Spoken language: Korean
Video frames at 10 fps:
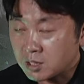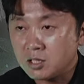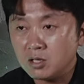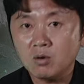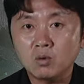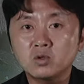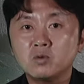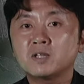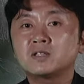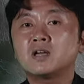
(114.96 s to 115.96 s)
니어
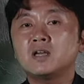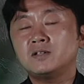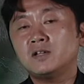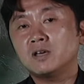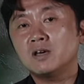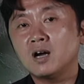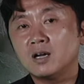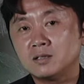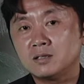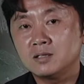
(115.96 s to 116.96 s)
오토마타의
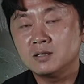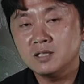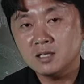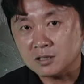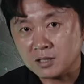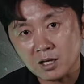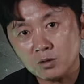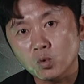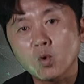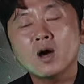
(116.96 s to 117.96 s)
세계관이
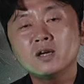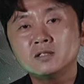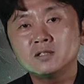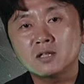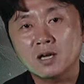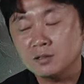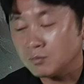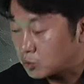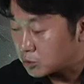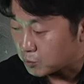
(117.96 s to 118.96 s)
그대로 녹아있는 듯한
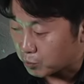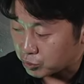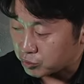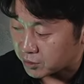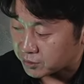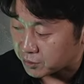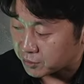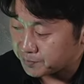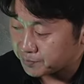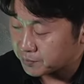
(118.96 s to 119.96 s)
모습을 볼 수가 있어요.